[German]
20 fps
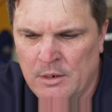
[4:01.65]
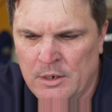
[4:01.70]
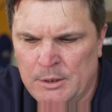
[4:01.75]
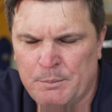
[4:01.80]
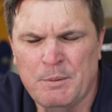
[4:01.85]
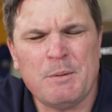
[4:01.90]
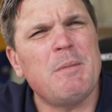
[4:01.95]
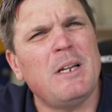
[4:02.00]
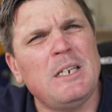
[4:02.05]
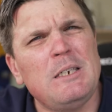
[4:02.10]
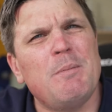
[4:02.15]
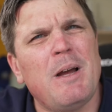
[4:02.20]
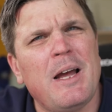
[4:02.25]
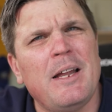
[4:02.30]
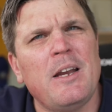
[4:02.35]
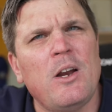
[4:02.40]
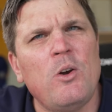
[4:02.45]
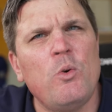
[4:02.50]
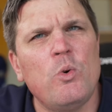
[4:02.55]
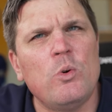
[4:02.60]
Ich bin manchmal
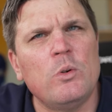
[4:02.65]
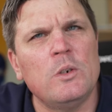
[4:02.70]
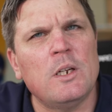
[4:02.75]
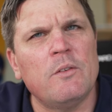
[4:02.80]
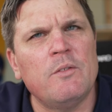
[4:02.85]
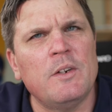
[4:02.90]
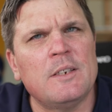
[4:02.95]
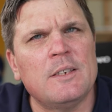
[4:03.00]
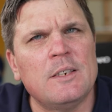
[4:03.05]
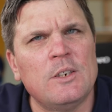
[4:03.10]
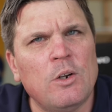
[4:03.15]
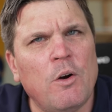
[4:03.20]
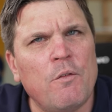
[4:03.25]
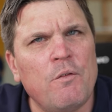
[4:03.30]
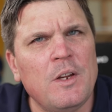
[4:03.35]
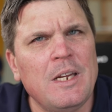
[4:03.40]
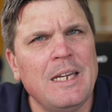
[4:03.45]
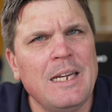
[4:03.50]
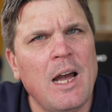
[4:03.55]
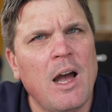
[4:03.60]
analog unterwegs. Ich
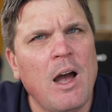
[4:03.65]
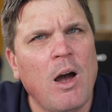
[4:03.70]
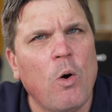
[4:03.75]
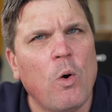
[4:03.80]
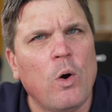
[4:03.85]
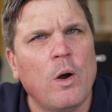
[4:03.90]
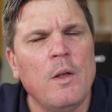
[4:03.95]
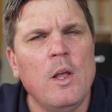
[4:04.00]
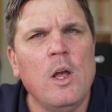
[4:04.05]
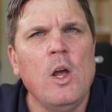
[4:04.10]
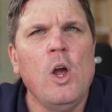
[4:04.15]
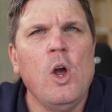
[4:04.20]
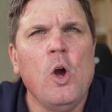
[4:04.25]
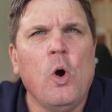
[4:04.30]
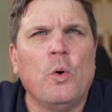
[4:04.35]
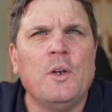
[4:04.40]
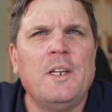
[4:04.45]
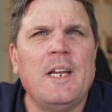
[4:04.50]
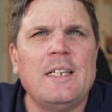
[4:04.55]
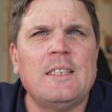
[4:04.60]
hoffe, ihr auch.
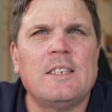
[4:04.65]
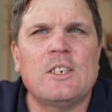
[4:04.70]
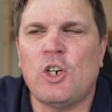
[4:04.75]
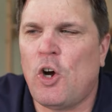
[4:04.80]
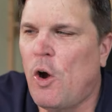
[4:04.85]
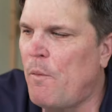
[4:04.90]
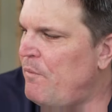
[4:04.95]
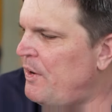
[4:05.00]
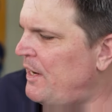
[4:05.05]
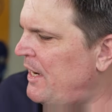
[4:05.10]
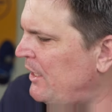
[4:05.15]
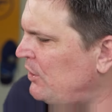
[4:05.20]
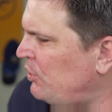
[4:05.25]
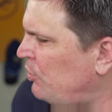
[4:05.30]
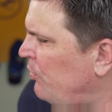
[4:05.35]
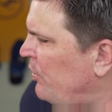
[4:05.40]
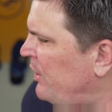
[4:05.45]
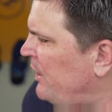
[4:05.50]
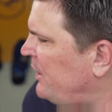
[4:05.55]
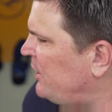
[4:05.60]
Und jetzt kommen wir
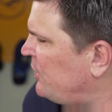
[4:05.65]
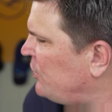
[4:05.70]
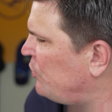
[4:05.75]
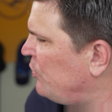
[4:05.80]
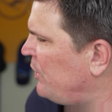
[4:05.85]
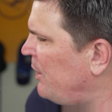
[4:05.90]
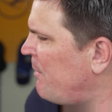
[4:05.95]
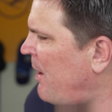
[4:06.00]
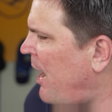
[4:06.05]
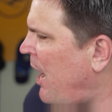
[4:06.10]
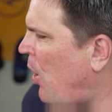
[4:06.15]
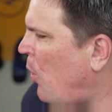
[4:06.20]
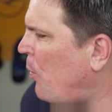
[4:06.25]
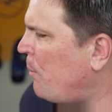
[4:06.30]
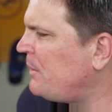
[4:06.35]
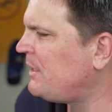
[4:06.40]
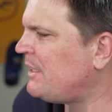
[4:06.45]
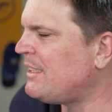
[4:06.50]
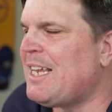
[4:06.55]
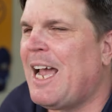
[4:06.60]
natürlich zu dem
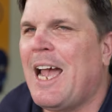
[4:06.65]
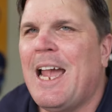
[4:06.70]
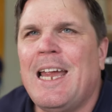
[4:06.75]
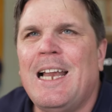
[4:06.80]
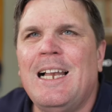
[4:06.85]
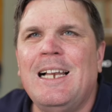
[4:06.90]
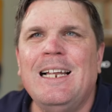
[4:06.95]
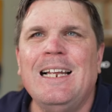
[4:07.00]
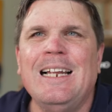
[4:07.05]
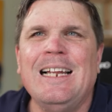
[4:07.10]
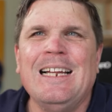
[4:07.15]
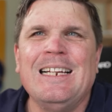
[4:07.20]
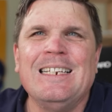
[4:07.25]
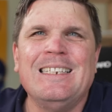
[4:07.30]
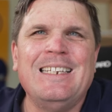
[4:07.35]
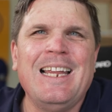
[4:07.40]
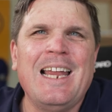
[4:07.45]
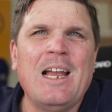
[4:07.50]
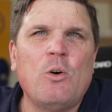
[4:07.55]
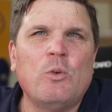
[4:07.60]
Hauptteil,
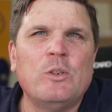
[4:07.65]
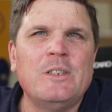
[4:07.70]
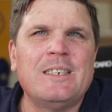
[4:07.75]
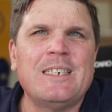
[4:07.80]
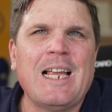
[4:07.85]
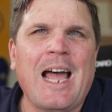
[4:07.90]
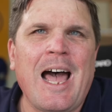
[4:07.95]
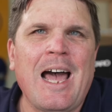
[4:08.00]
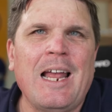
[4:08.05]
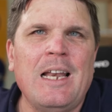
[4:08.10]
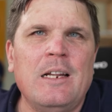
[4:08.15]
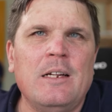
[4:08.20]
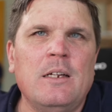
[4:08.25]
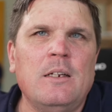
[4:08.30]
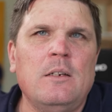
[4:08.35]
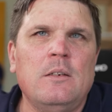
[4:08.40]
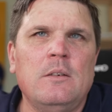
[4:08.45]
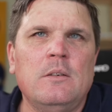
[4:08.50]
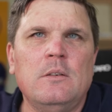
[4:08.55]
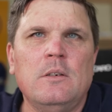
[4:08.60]
der uns
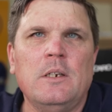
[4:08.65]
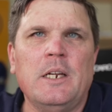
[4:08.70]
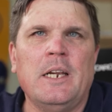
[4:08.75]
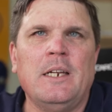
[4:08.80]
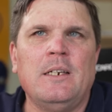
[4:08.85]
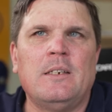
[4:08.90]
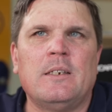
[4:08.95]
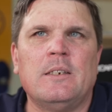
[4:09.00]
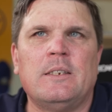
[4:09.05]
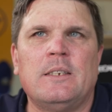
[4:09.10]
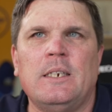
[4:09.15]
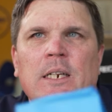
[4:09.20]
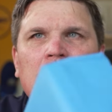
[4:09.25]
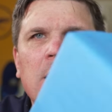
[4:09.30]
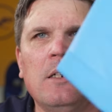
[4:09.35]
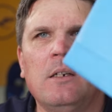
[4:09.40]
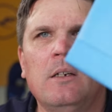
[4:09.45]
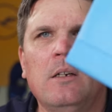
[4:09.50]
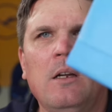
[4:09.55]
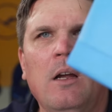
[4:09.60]
alle interessiert.
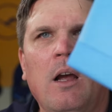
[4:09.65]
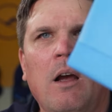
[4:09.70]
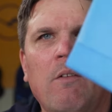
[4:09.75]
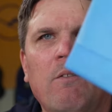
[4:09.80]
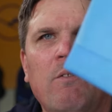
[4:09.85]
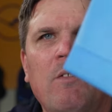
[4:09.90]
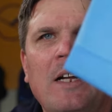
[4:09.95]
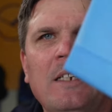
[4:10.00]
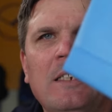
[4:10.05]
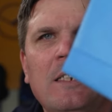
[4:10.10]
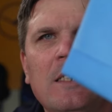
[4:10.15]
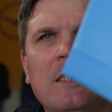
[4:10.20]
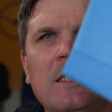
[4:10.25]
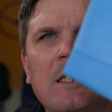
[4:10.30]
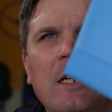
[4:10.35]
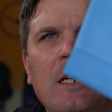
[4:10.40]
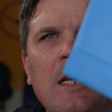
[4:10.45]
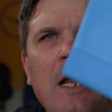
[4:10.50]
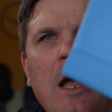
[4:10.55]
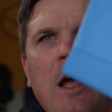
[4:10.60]
Was
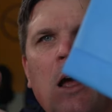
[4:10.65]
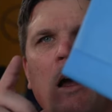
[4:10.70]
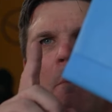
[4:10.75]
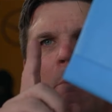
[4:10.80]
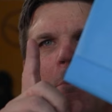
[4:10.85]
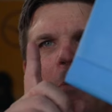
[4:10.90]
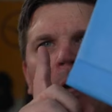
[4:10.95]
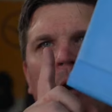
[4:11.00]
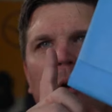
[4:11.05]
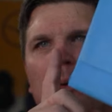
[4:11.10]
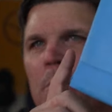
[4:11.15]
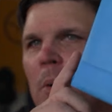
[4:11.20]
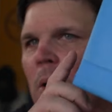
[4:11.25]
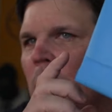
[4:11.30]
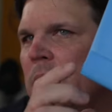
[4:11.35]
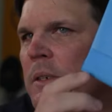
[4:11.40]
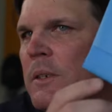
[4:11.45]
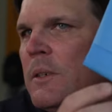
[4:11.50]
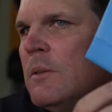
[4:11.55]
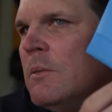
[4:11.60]
ist in der blauen
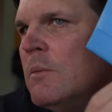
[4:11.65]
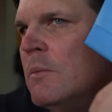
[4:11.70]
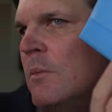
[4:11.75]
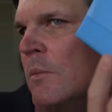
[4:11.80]
Box?